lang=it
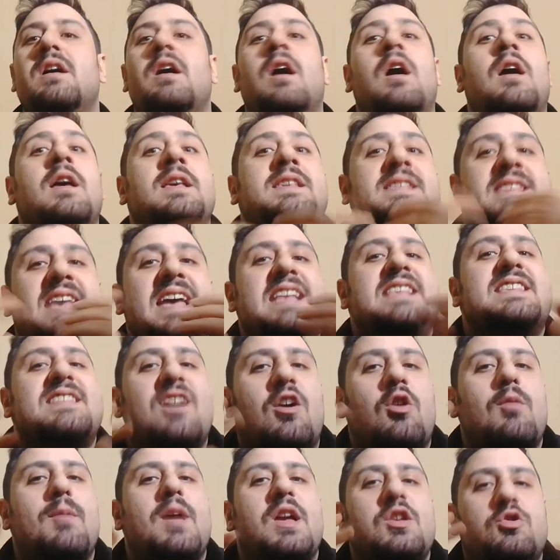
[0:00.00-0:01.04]
senza
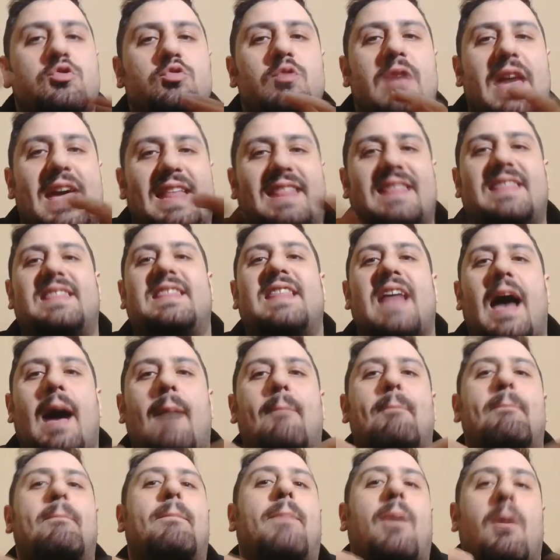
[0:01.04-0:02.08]
Romeo e
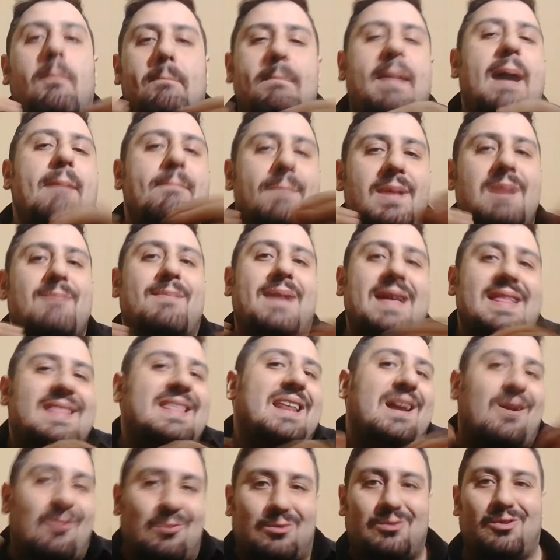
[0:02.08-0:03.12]
Giulietta probabilmente
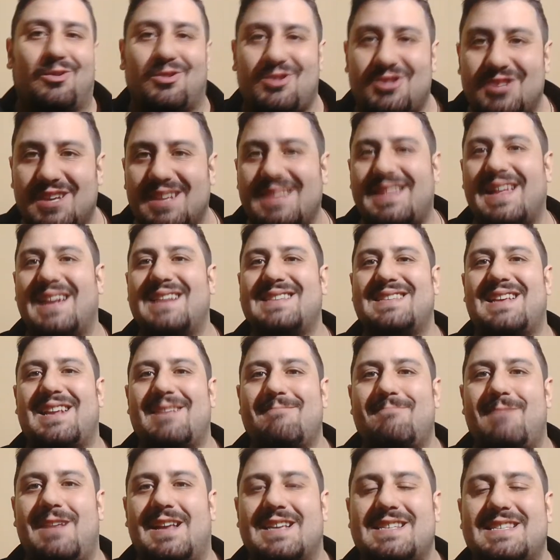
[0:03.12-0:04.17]
la cultura occidentale
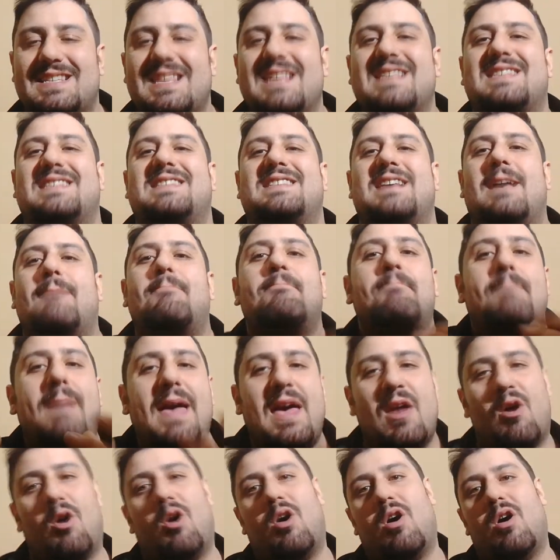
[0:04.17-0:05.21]
sarebbe la stessa,
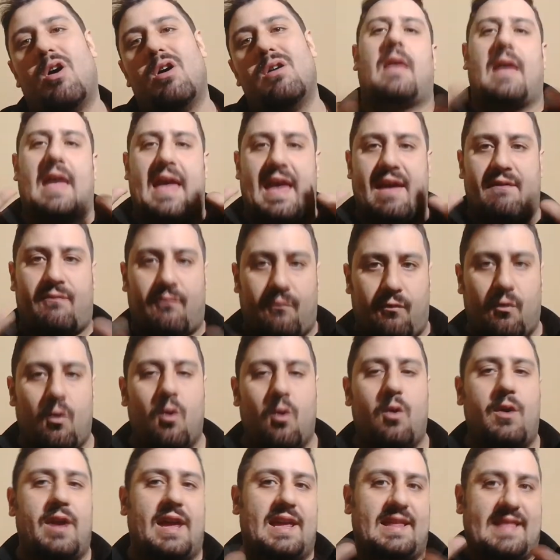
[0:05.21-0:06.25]
però è
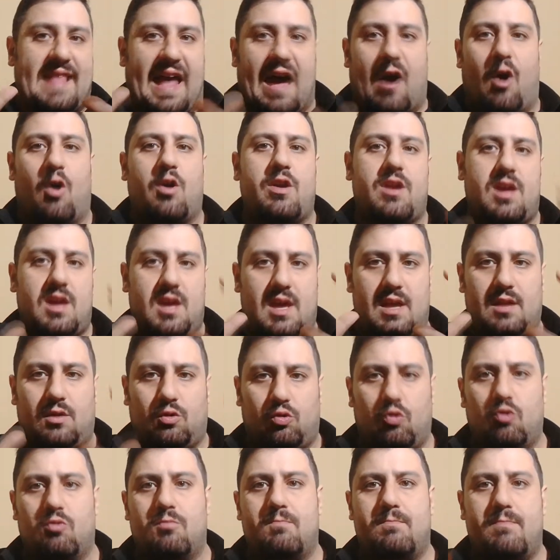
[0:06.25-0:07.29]
fuori da ogni
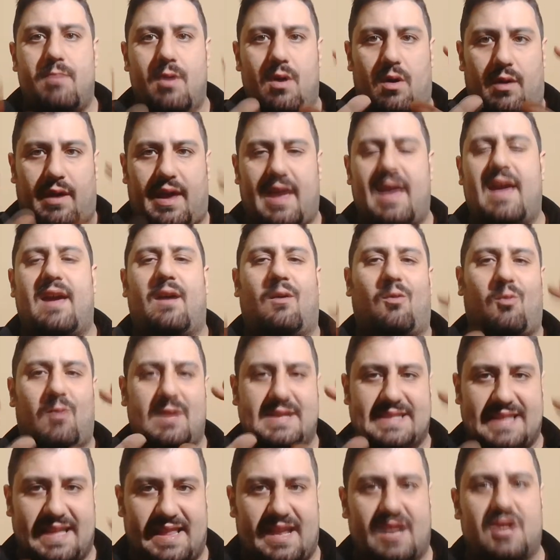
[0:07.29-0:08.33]
dubbio che
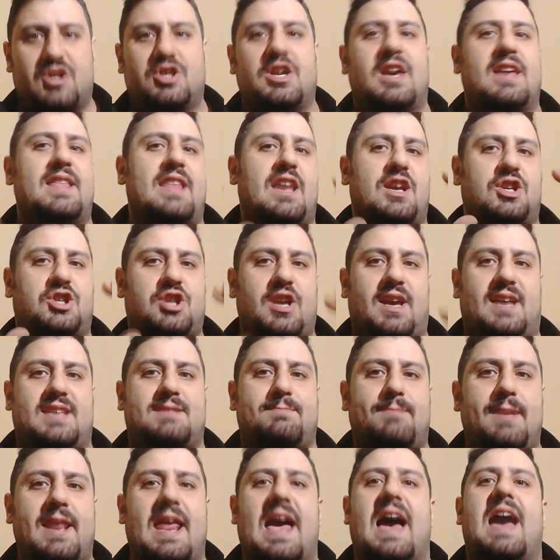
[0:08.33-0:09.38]
questa tragedia
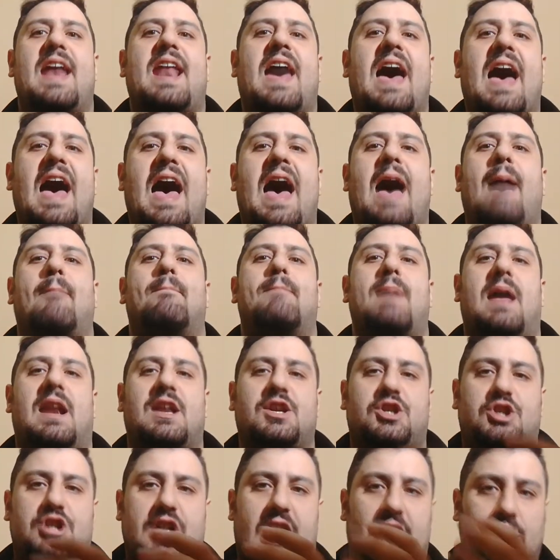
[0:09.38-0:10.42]
shakespeariana abbia
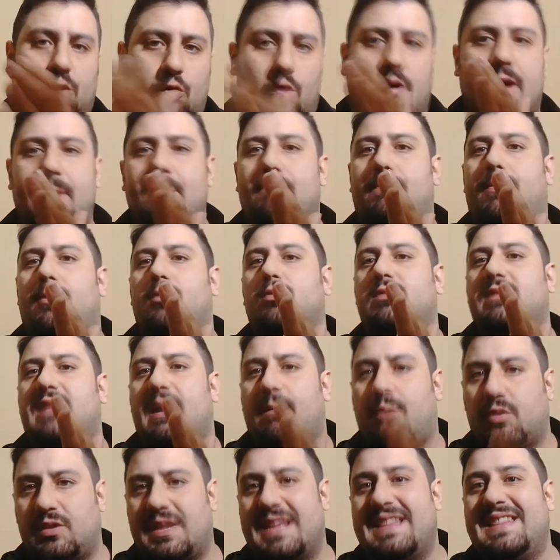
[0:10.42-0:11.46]
lasciato un'impronta
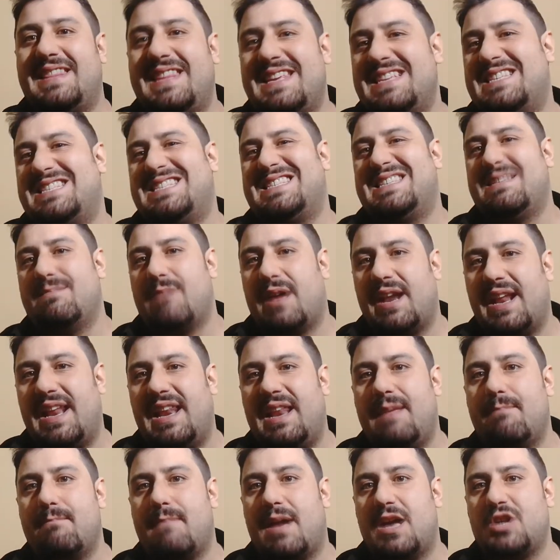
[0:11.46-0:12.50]
potentissima
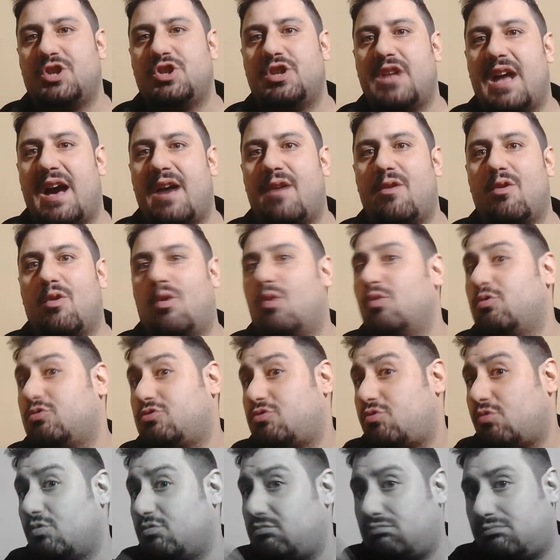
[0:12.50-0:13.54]
nell'immaginario
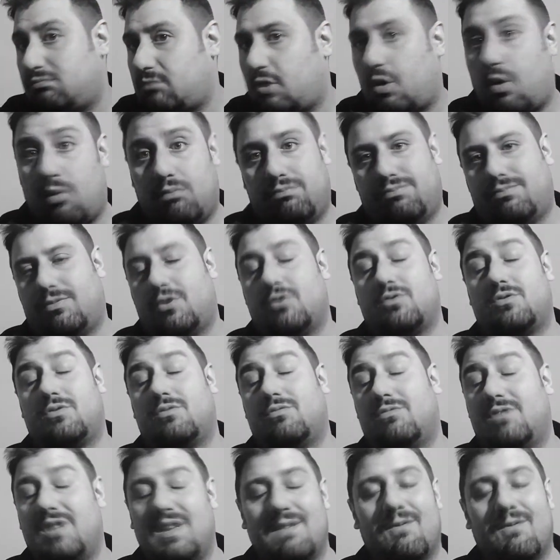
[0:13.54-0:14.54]
costrutto costruttivo,